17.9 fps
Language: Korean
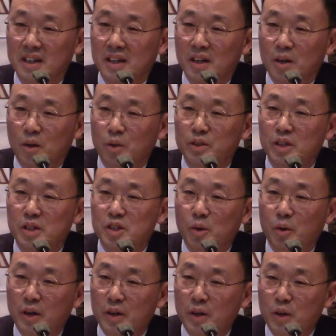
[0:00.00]
오늘
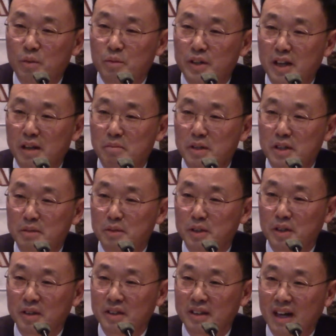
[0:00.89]
저와 여러분들의
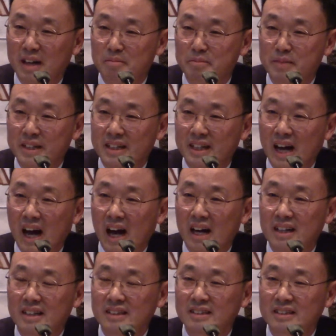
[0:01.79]
믿음은
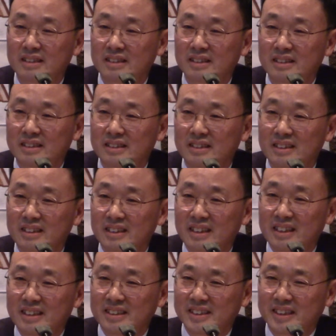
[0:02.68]
어떠합니까?
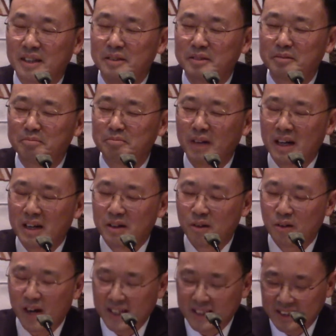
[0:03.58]
정말
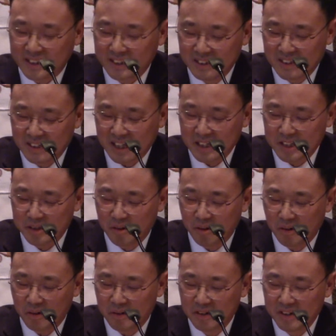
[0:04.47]
확신을
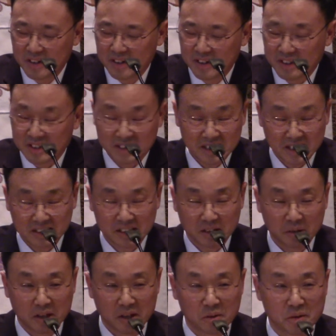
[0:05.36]
가지고
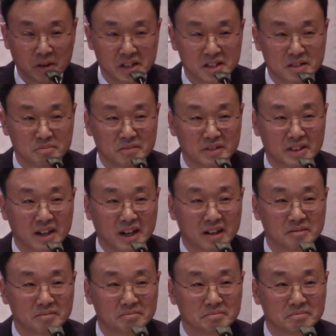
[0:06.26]
신앙생활하고 계십니까?